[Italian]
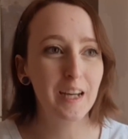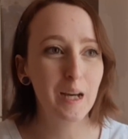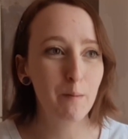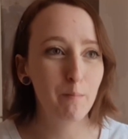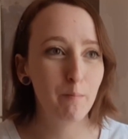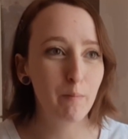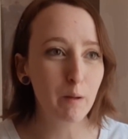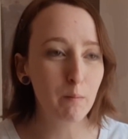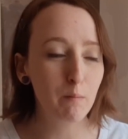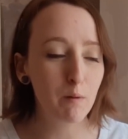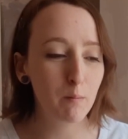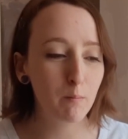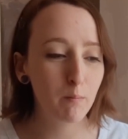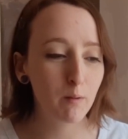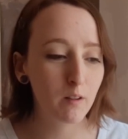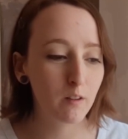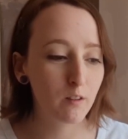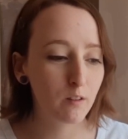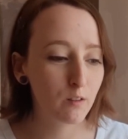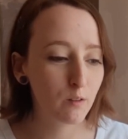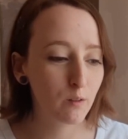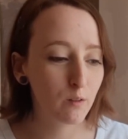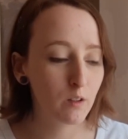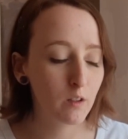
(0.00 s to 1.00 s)
Prime
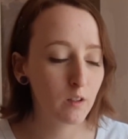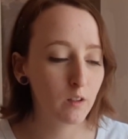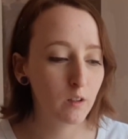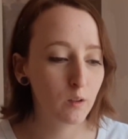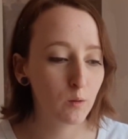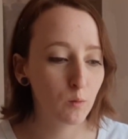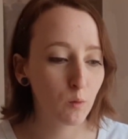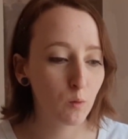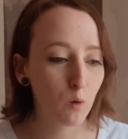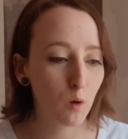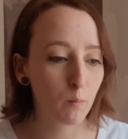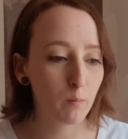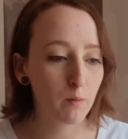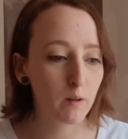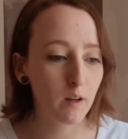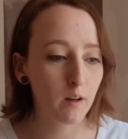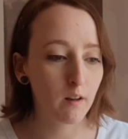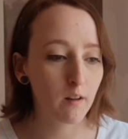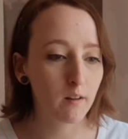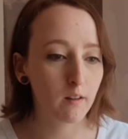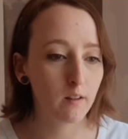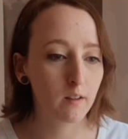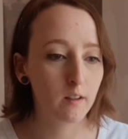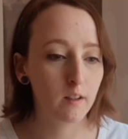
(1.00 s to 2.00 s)
impressioni di
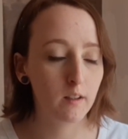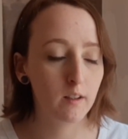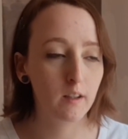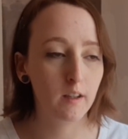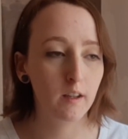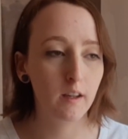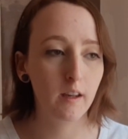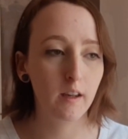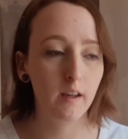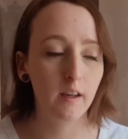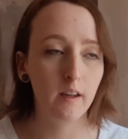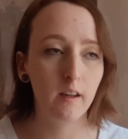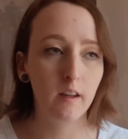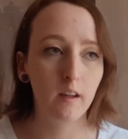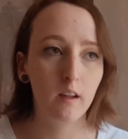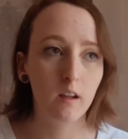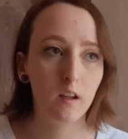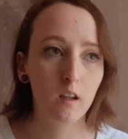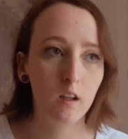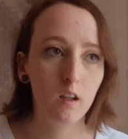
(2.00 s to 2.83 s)
un'opera che